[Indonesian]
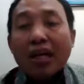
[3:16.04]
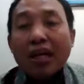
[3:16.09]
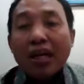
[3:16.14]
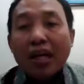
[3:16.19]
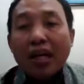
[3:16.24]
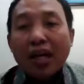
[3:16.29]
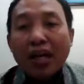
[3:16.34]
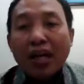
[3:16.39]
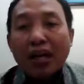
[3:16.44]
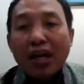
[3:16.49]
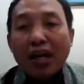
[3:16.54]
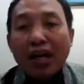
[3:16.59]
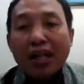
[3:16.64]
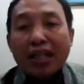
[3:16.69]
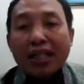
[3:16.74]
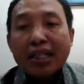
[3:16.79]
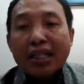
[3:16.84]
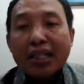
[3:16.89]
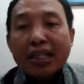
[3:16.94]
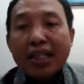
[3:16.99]
Kalau
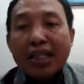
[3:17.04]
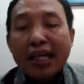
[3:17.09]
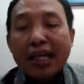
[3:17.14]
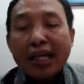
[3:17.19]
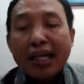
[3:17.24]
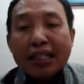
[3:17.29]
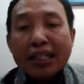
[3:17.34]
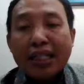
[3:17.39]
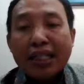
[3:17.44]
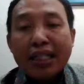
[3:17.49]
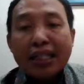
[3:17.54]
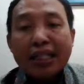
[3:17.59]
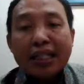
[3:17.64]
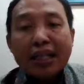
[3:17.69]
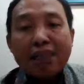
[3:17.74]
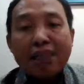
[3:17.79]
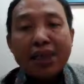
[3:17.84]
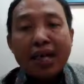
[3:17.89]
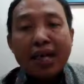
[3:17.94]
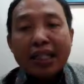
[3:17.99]
hari ini kayaknya
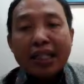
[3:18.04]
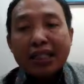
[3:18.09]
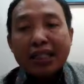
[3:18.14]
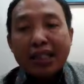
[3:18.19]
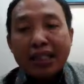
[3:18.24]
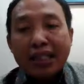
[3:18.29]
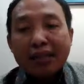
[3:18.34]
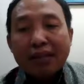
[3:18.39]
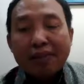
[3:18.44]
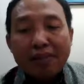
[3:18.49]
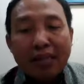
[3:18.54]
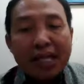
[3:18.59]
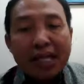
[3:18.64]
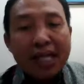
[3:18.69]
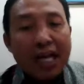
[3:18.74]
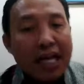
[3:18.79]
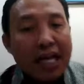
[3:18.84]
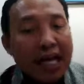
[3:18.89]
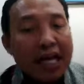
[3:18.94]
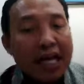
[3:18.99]
kita bahas yang
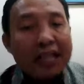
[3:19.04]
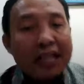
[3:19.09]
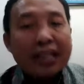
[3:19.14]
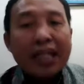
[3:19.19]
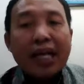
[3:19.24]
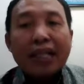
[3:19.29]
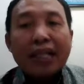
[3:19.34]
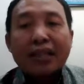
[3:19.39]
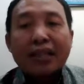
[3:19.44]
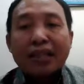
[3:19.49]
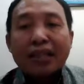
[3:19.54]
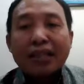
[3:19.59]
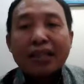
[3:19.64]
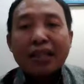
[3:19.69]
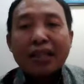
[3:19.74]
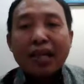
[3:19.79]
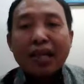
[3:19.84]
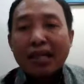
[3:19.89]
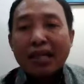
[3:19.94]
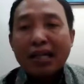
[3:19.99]
menengah ke atas,
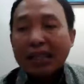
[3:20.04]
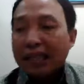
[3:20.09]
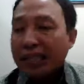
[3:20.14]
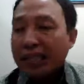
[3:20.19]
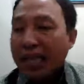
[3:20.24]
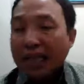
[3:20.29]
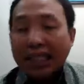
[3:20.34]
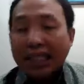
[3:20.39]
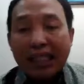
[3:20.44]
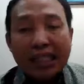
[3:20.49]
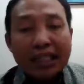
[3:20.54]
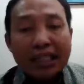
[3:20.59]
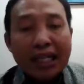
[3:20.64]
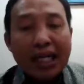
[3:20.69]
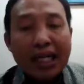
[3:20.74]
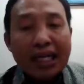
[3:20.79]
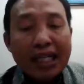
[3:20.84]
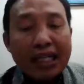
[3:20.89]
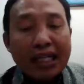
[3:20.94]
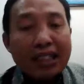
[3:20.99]
yang data
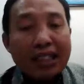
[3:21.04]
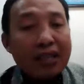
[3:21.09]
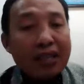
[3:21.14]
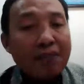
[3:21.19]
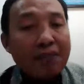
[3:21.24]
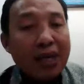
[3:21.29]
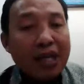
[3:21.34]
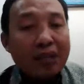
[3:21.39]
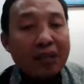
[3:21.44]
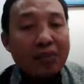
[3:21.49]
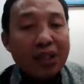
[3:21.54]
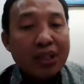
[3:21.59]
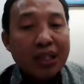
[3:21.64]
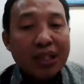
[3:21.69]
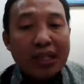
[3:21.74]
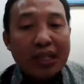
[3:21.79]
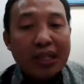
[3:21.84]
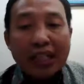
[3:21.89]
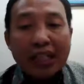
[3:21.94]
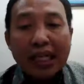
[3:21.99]
terakhir tadi malam
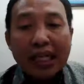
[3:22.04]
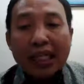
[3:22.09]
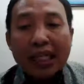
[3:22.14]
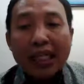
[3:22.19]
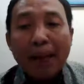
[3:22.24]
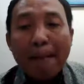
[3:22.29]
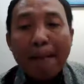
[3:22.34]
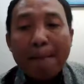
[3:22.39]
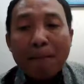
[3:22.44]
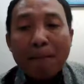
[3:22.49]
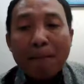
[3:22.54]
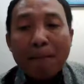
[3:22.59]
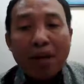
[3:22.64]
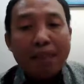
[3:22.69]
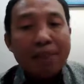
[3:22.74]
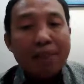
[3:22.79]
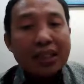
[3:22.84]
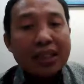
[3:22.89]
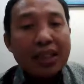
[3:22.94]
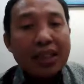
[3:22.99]
saya cari,
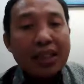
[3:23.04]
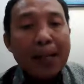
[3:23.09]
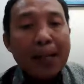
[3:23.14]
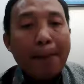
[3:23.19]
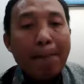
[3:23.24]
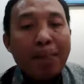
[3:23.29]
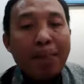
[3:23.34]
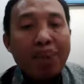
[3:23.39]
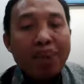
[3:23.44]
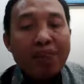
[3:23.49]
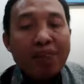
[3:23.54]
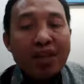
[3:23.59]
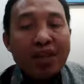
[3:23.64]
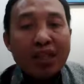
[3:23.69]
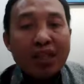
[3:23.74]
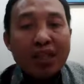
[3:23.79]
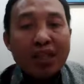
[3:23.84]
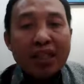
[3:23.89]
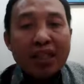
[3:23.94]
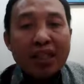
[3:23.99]
dapatkan
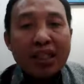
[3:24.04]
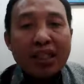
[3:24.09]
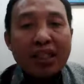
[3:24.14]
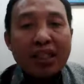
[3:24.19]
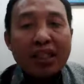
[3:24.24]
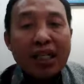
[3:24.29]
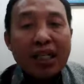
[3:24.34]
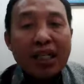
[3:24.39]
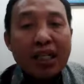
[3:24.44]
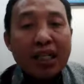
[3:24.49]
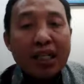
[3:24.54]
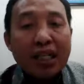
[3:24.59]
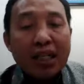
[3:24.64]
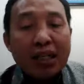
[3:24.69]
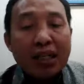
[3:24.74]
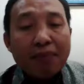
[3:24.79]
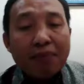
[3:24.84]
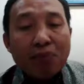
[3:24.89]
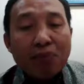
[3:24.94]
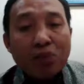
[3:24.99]
izin dari
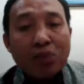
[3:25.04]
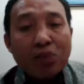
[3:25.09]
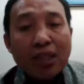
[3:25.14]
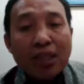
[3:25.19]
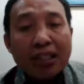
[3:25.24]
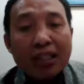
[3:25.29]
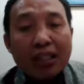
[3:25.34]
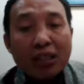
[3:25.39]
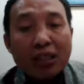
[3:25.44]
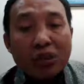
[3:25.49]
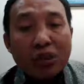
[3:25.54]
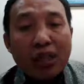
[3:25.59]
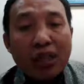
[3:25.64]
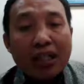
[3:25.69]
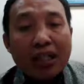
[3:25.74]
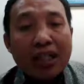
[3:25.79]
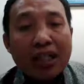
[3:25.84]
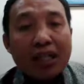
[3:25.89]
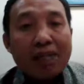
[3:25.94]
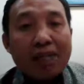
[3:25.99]
pusat itu
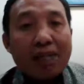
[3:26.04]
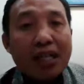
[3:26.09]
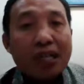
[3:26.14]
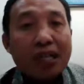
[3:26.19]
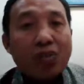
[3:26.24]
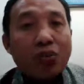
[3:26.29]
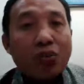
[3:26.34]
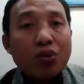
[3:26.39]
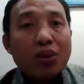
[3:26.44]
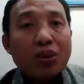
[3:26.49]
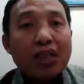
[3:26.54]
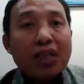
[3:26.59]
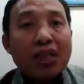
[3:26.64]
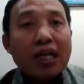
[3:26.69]
ada 5.310